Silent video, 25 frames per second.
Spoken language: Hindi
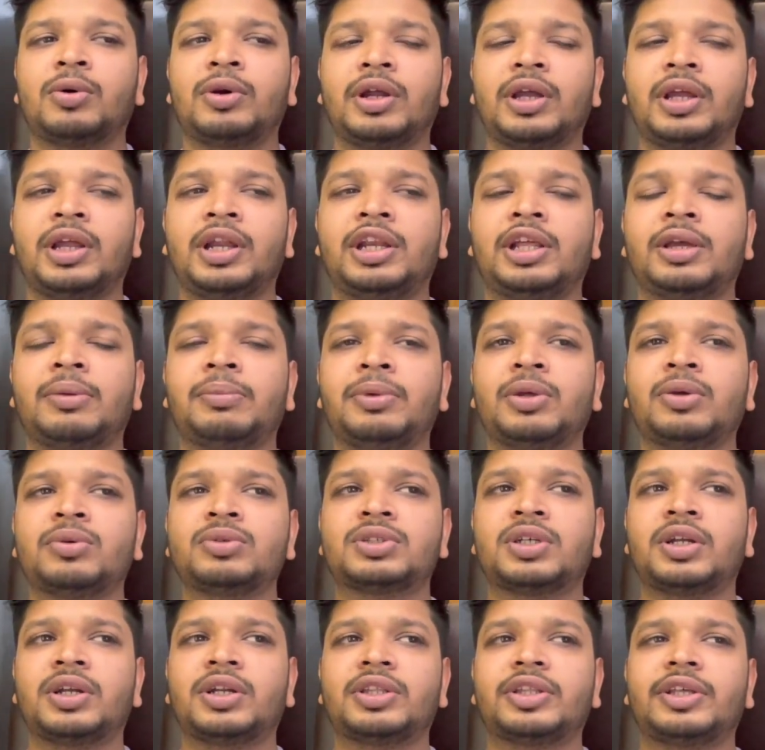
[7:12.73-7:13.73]
ए भी यूज़
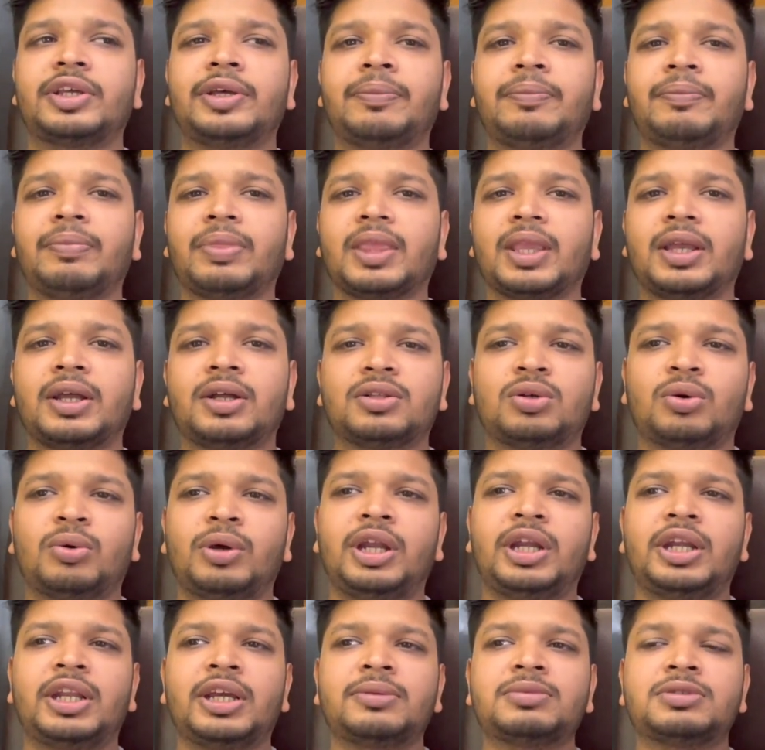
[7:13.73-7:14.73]
करते हैं तो ए
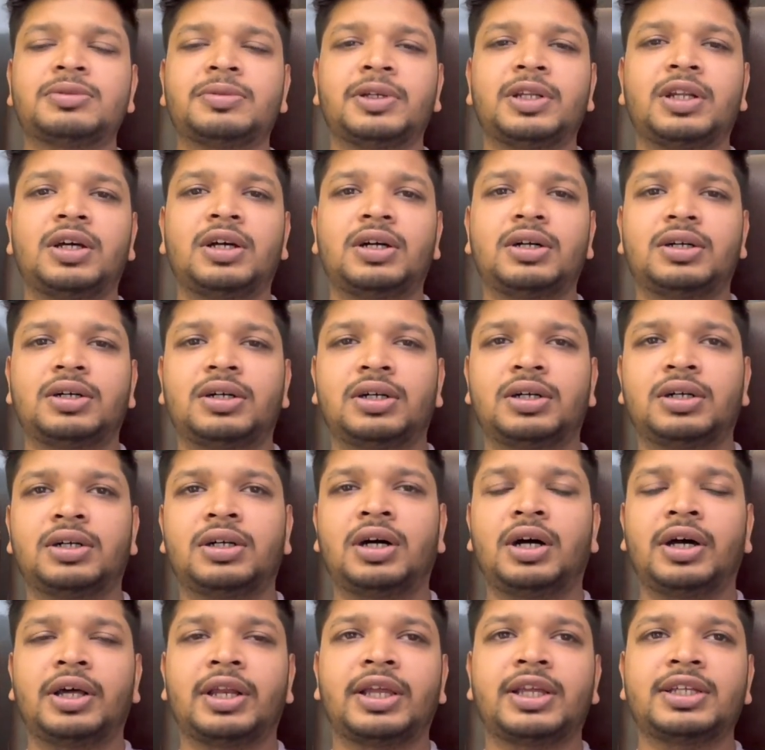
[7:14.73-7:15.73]
भी ना
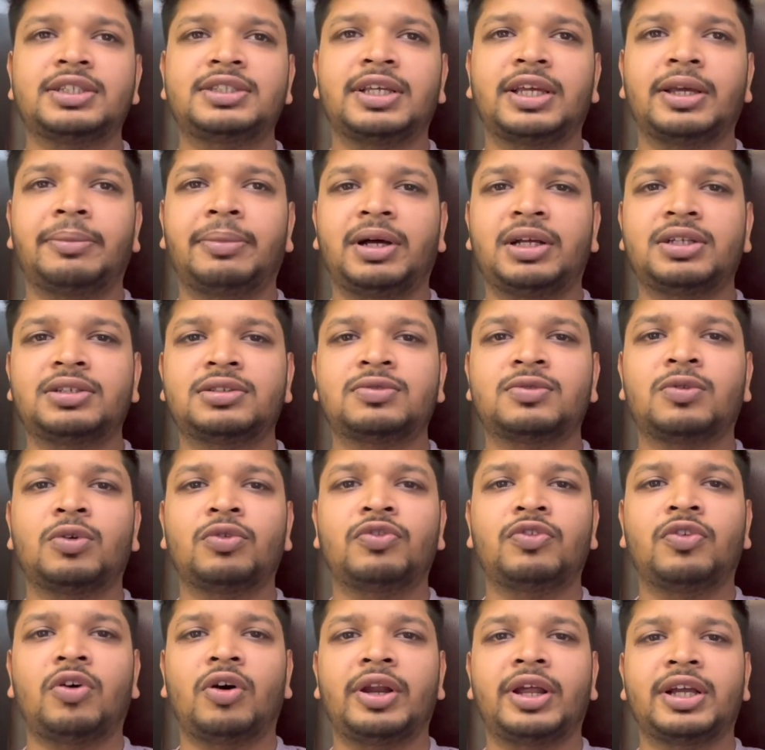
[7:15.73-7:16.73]
हर किसी के पास वो
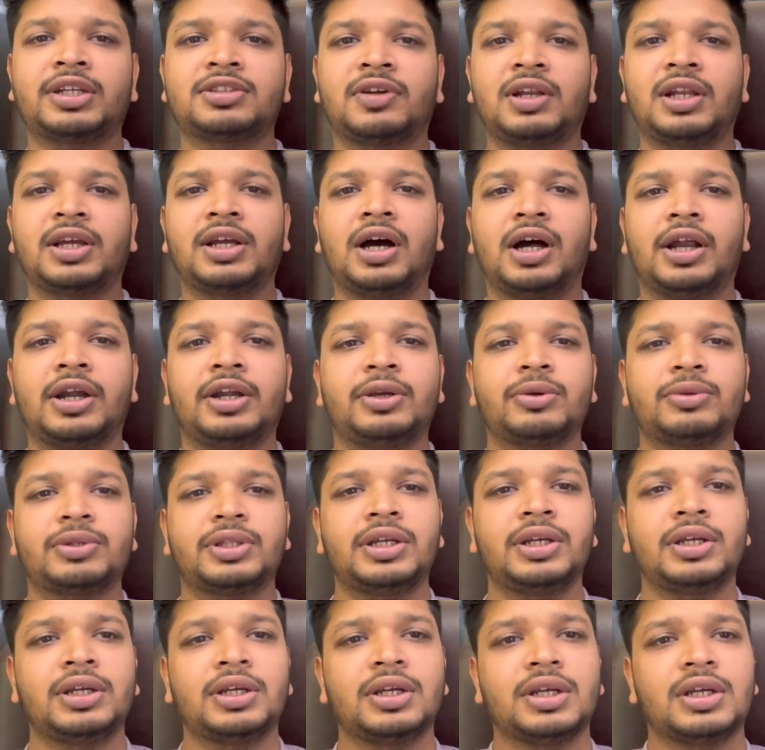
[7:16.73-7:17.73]
फॉरेक्स वाले कार्ड नहीं
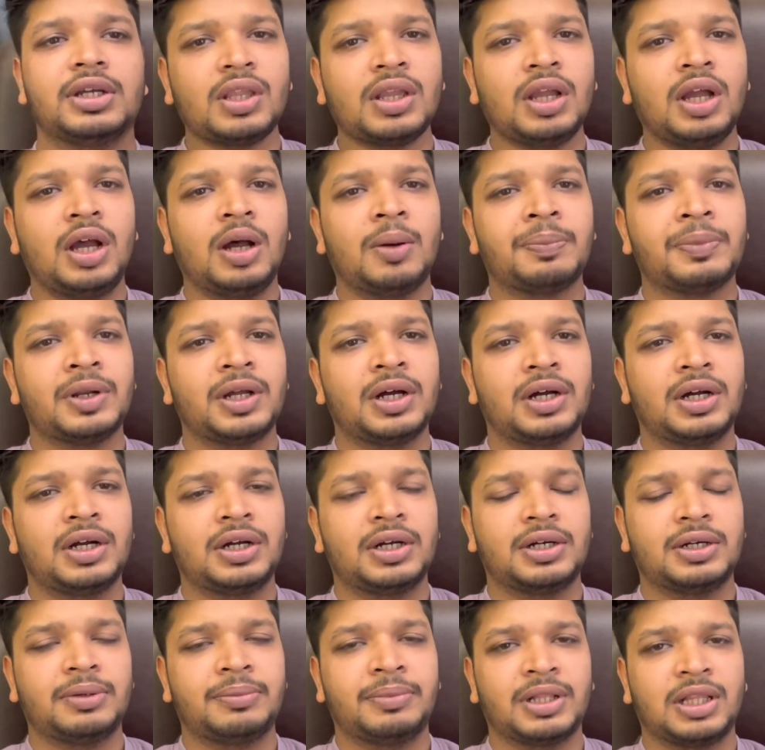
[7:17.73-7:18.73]
होते अपना
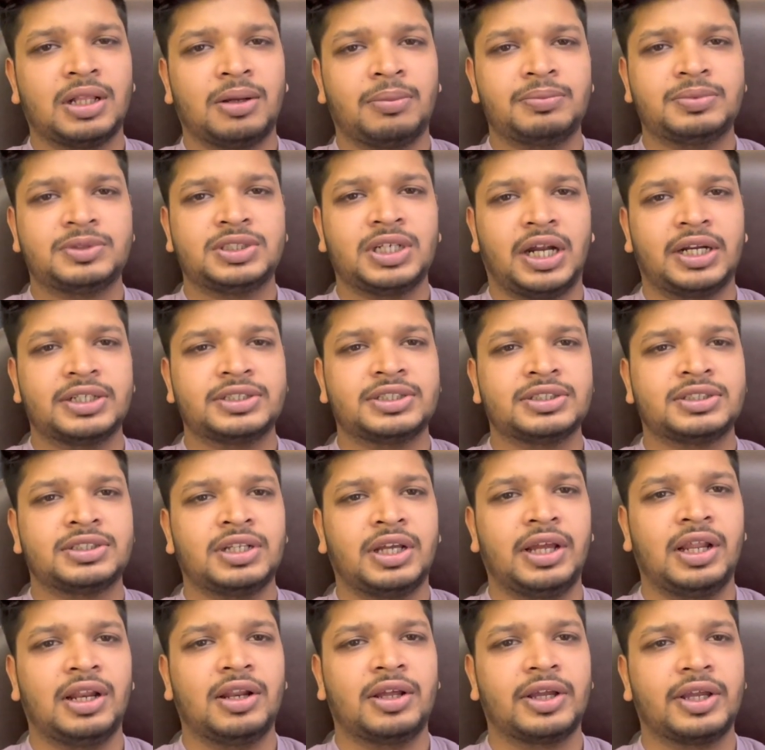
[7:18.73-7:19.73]
मतलब चार्जेस
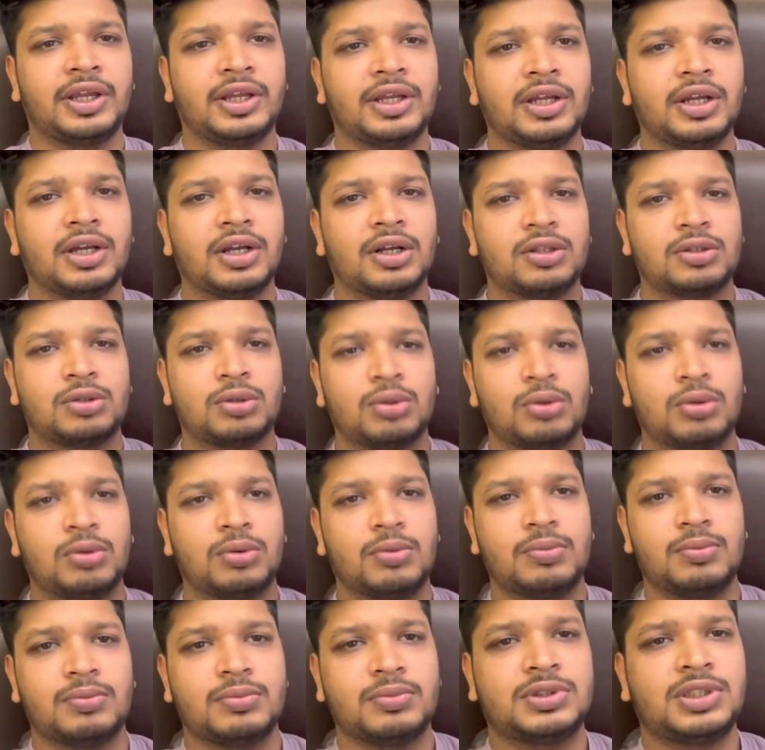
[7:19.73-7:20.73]
ना लगे तो
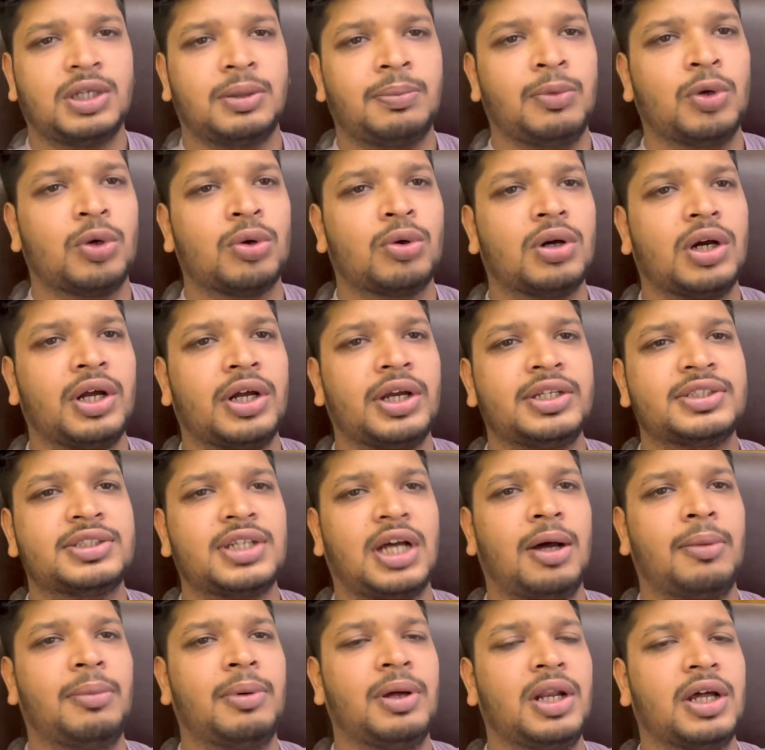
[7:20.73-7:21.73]
सब लोगों का
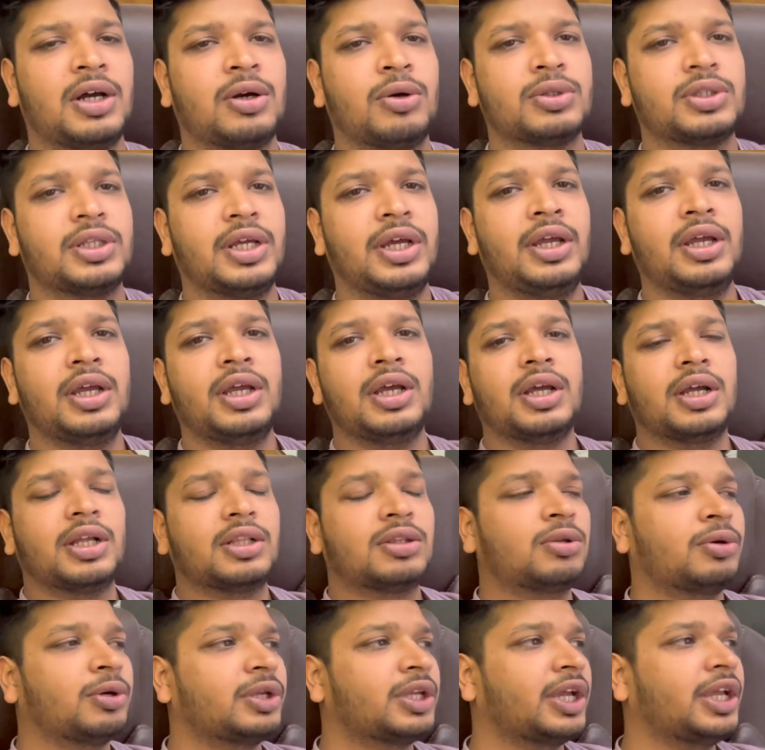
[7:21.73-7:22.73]
हिसाब अलग होता है
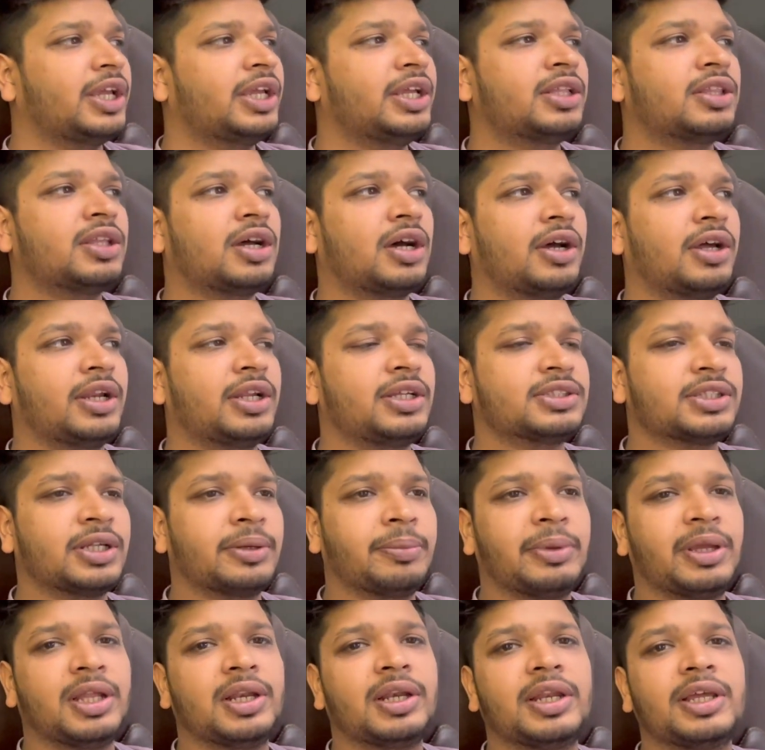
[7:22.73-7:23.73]
तो यही था रीज़न
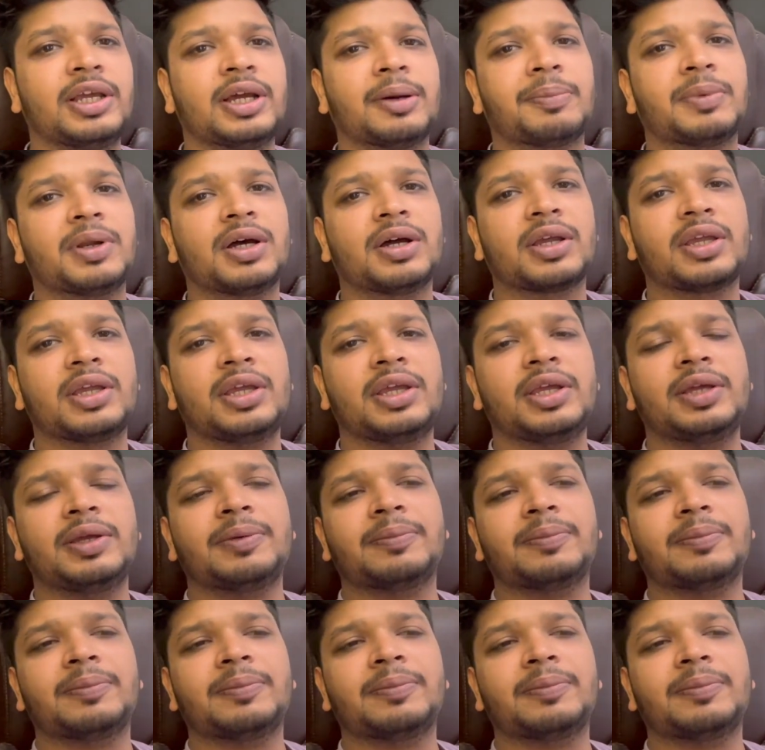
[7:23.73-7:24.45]
मेनली अपना कि